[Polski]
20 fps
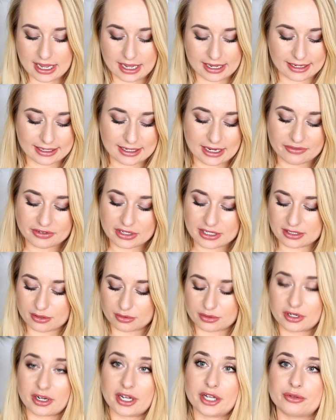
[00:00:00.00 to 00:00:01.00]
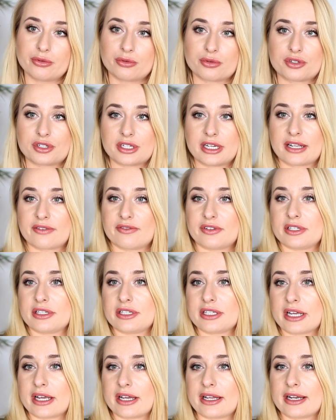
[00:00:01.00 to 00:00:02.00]
Rękawki są trochę dłuższe. Jak
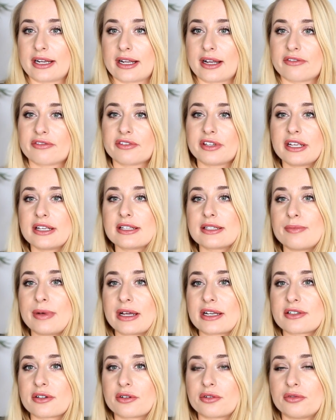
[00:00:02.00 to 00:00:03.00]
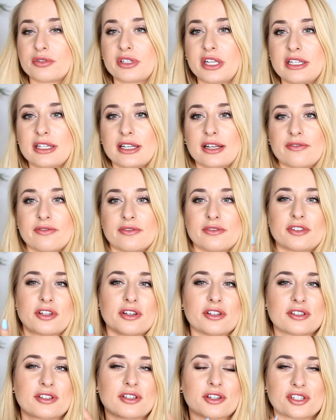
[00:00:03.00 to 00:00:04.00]
widzicie, rękaw nie jest bardzo krótki. Nie,
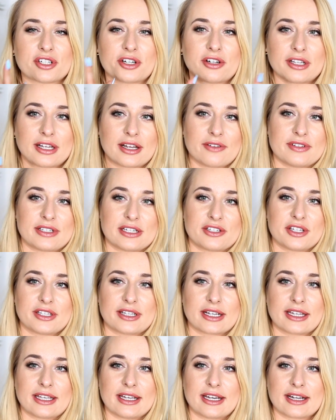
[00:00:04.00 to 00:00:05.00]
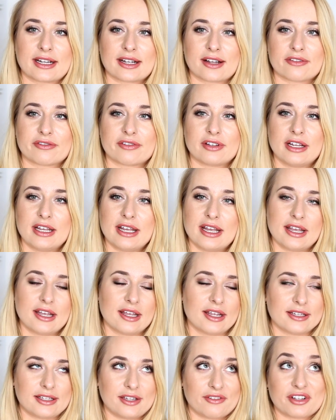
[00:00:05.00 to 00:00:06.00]
to jest to, czego nienawidzę, czyli taki rękaw
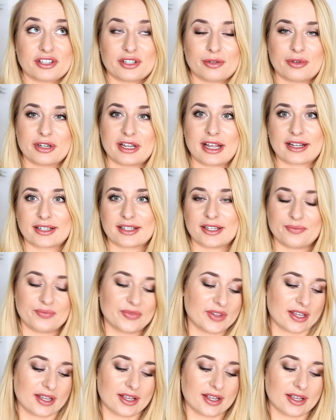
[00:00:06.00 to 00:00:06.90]
nie wiadomo jaki.